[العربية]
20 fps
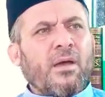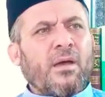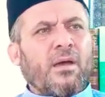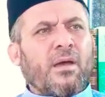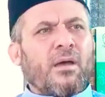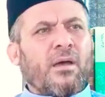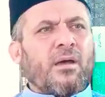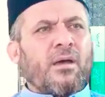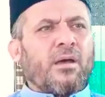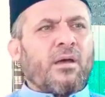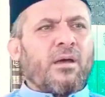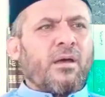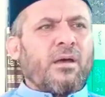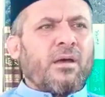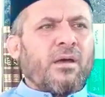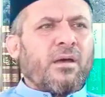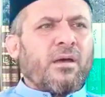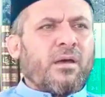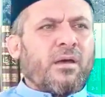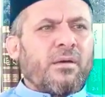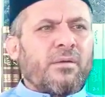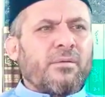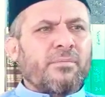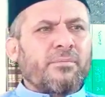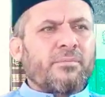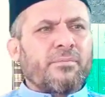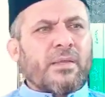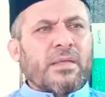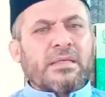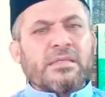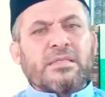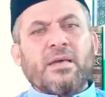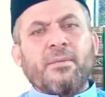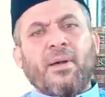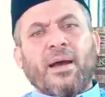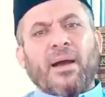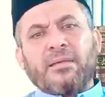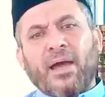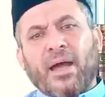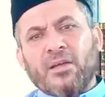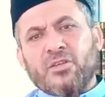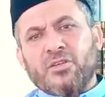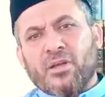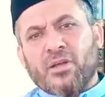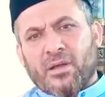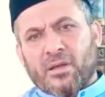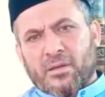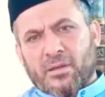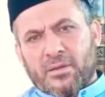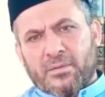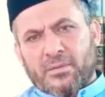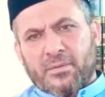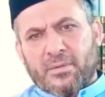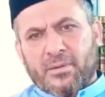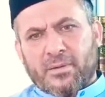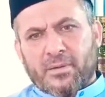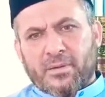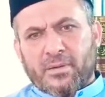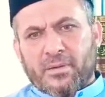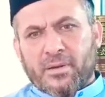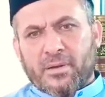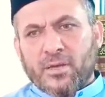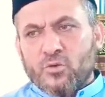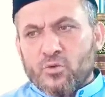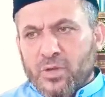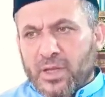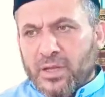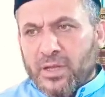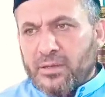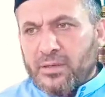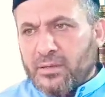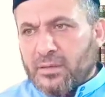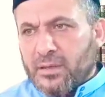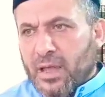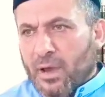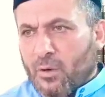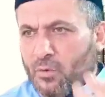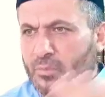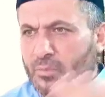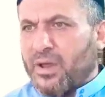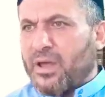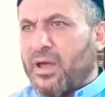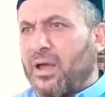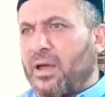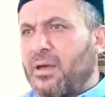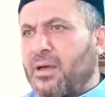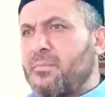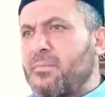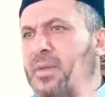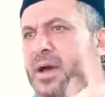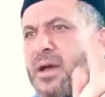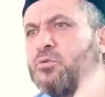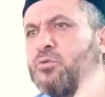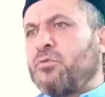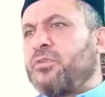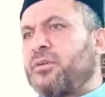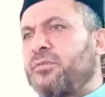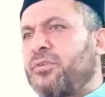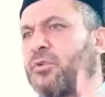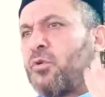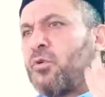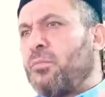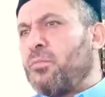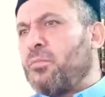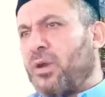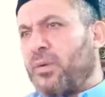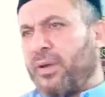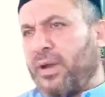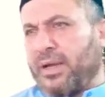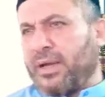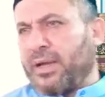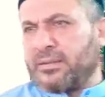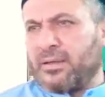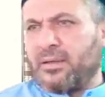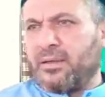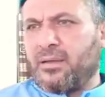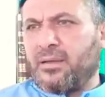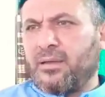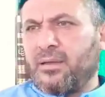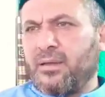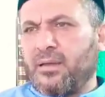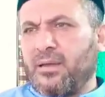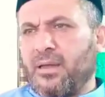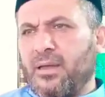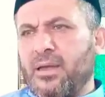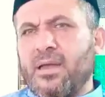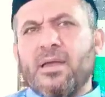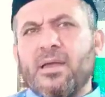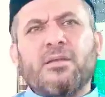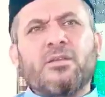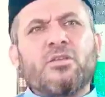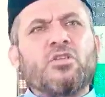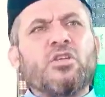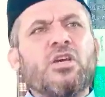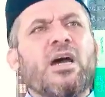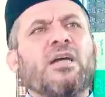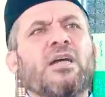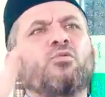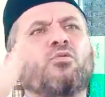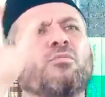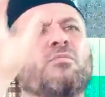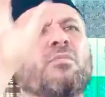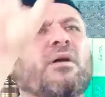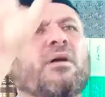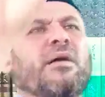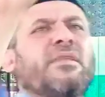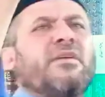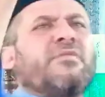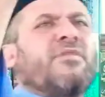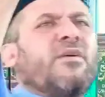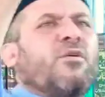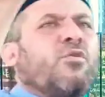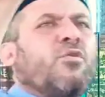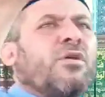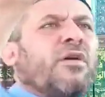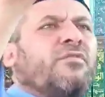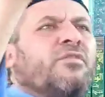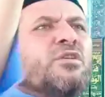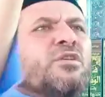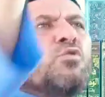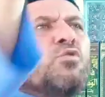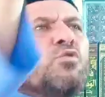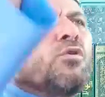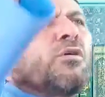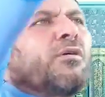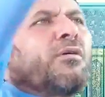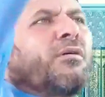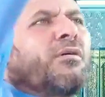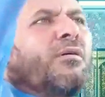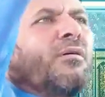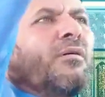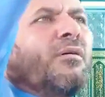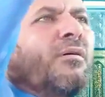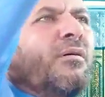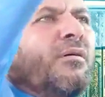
أه سبعة عشر رجلا أو امرأة ماتوا في قنبلة واحدة جاءت قذيفة أخرى في سوق